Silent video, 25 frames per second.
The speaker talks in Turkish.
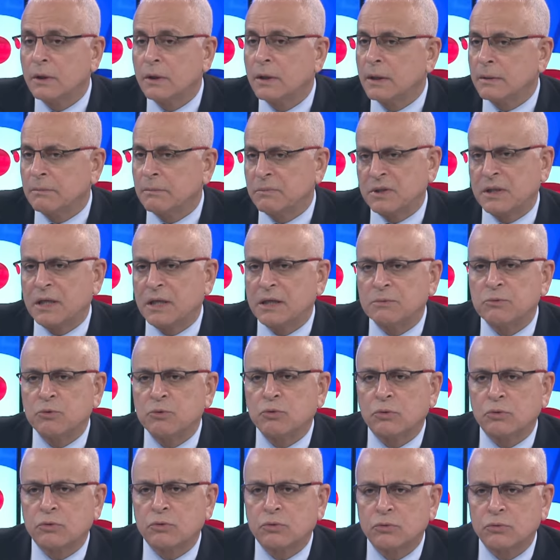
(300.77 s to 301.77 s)
Biz geçmiş
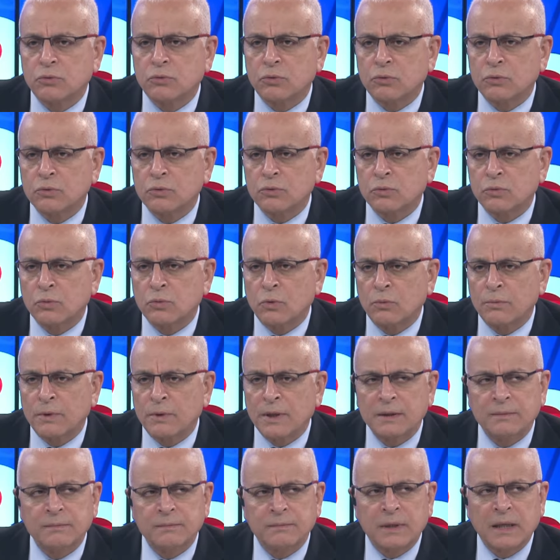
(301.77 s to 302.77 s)
olsun diyoruz.
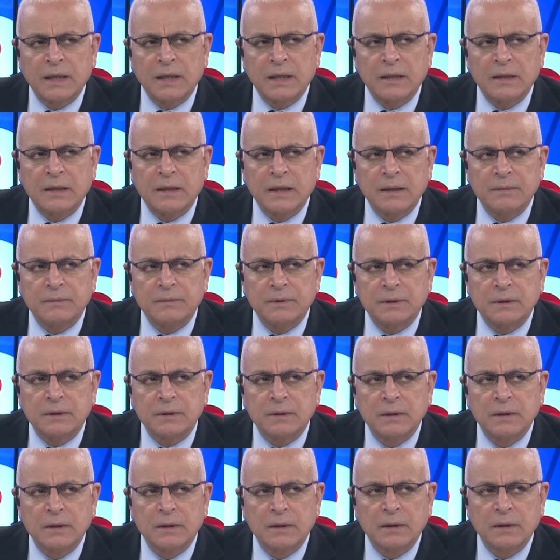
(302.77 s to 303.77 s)
Umarım tehlikeli bir
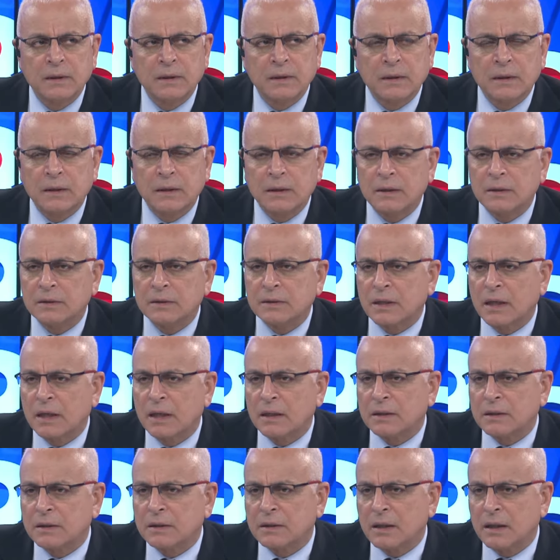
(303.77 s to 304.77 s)
e,
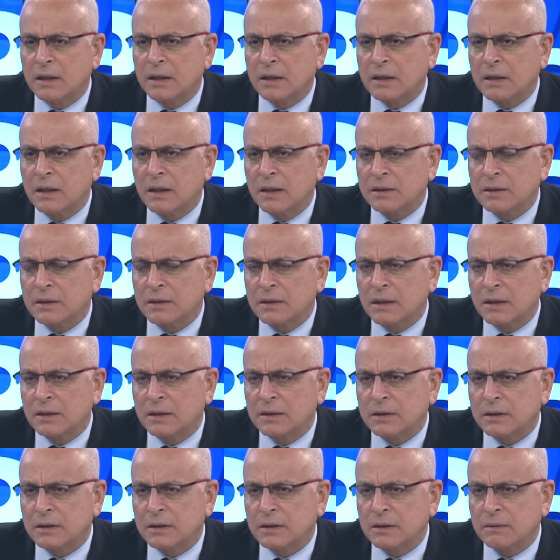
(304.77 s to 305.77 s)
saldırıyla
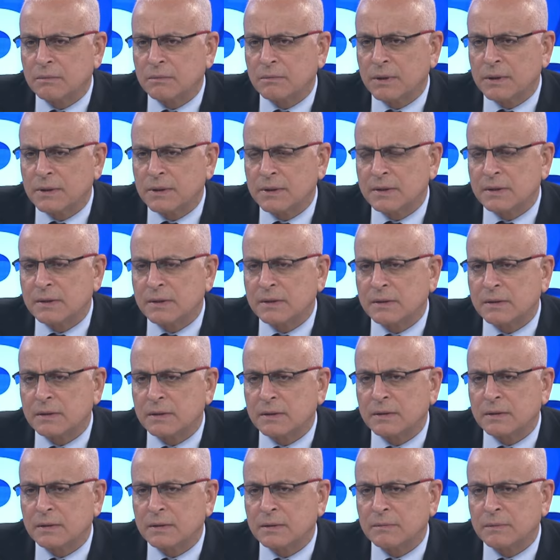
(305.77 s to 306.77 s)
karşılaşmayız.
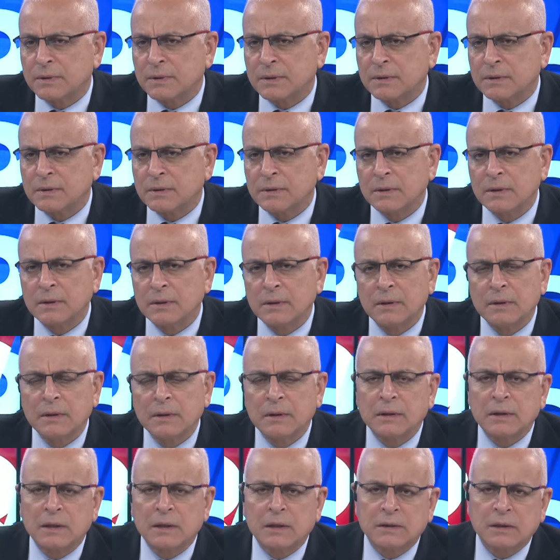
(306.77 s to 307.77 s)
E, bir
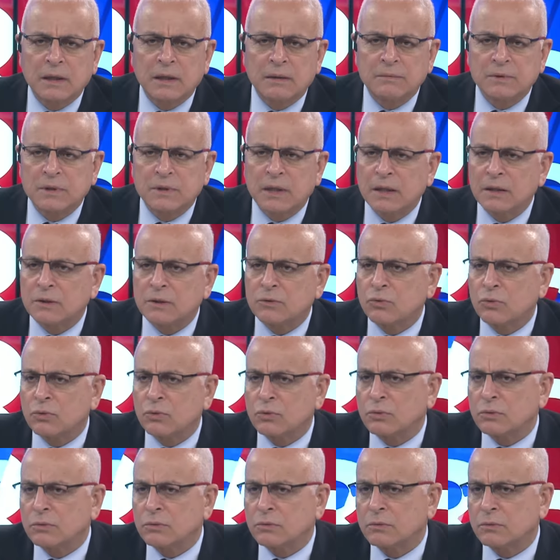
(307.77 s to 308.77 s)
yaşamsal
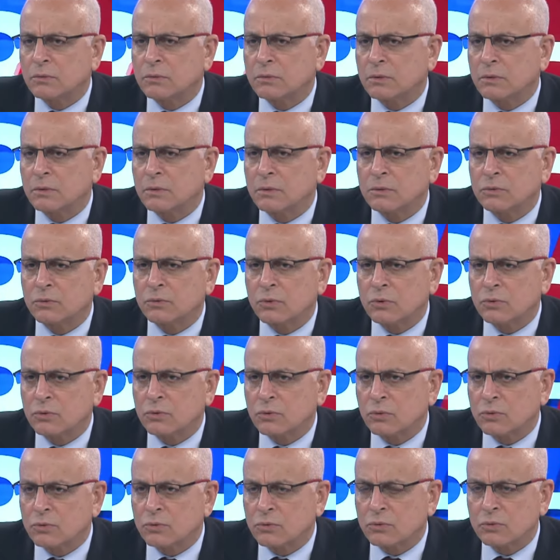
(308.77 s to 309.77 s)
sorun e, söz
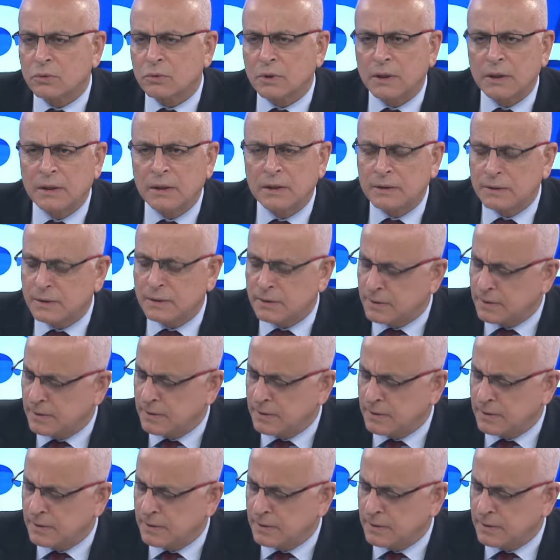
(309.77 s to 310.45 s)
konusu değildir.